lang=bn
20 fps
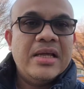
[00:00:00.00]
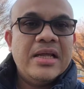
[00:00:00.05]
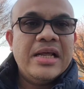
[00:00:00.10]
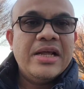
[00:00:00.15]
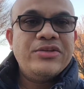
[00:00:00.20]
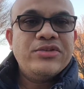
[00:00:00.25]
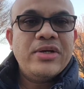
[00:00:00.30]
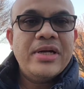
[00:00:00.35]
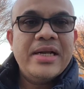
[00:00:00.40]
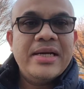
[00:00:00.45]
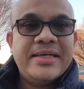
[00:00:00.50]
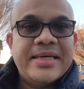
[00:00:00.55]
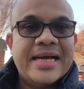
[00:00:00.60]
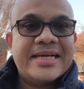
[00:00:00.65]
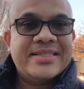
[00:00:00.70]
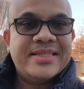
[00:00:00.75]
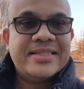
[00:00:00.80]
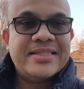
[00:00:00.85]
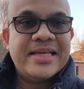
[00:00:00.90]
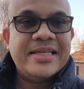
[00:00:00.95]
ইউজুয়ালি
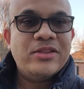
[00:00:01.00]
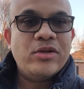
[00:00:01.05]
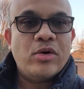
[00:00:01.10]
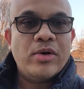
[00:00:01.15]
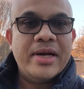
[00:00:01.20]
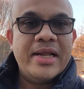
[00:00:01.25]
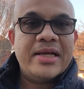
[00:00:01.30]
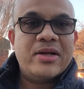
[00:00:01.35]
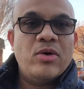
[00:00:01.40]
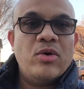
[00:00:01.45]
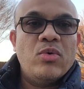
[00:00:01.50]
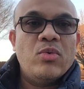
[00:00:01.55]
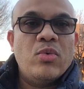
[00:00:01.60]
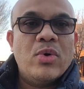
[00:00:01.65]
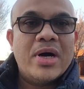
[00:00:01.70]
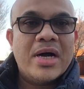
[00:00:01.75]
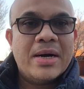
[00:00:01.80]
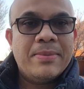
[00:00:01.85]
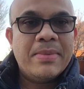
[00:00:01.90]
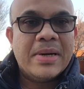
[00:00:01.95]
টেক্সাস কিন্তু অনেক
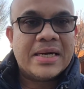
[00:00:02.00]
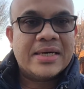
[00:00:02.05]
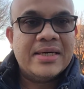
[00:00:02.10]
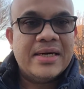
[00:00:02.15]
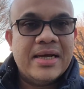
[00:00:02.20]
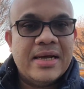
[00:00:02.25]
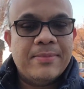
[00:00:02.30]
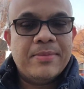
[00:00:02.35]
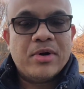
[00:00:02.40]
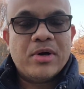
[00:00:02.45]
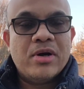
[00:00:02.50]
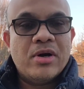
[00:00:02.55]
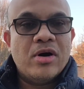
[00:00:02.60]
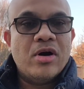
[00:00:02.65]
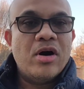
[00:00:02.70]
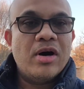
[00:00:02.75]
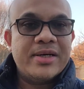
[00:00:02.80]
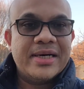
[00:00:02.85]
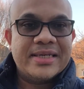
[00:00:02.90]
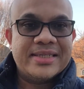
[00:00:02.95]
ওয়ার্ম একটা এবং
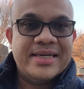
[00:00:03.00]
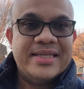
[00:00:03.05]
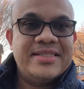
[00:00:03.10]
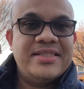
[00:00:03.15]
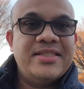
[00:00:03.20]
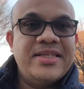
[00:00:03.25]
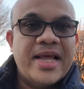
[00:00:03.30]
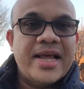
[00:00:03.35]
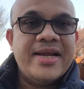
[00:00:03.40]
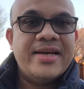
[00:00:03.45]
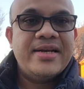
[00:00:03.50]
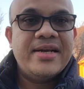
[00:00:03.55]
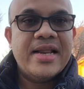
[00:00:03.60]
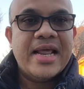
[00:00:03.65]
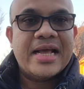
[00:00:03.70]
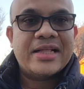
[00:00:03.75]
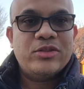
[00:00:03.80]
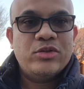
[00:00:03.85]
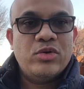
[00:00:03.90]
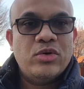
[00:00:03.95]
হট একটা স্টেট
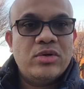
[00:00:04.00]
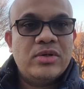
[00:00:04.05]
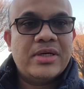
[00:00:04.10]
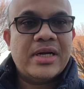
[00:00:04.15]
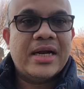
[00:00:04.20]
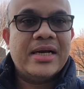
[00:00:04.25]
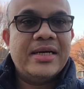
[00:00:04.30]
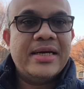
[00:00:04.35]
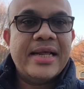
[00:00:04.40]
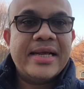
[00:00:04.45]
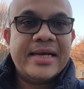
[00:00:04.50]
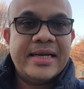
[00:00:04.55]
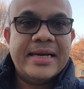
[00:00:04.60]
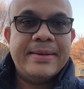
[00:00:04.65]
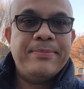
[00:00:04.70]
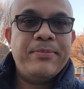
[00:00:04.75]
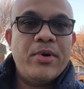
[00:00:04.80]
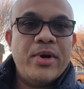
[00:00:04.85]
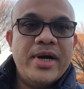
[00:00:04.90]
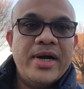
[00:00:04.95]
এত ঠান্ডা এখানে
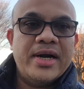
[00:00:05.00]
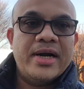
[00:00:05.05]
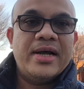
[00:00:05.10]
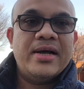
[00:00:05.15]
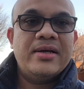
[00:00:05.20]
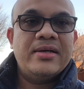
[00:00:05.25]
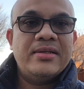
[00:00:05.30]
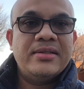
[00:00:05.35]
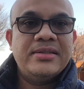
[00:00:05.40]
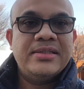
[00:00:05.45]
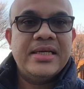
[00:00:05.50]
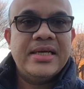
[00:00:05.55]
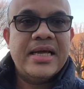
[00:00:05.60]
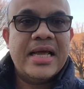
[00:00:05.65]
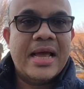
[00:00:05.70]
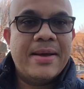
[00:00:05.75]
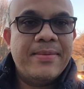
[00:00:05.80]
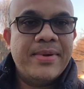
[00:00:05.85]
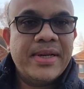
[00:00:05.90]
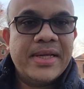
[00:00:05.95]
পড়ে না যে
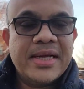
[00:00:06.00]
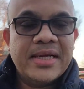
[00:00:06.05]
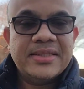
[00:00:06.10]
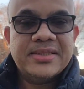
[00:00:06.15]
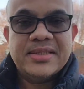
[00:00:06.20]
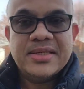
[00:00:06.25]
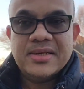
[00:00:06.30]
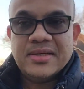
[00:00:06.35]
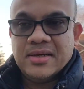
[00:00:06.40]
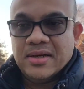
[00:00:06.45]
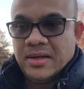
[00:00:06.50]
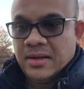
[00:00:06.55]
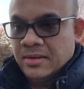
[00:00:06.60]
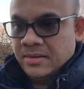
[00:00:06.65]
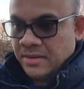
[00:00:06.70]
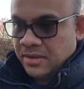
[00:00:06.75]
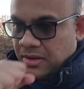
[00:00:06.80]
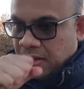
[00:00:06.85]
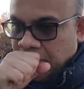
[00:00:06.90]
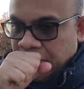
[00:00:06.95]
আমেরিকার যে
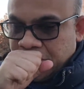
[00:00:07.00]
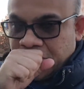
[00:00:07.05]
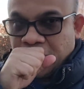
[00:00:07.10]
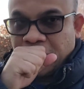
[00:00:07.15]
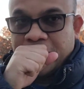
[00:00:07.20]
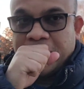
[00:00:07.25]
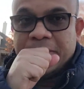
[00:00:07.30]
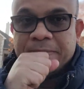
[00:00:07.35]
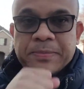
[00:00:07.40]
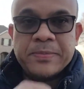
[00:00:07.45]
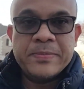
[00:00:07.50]
সরি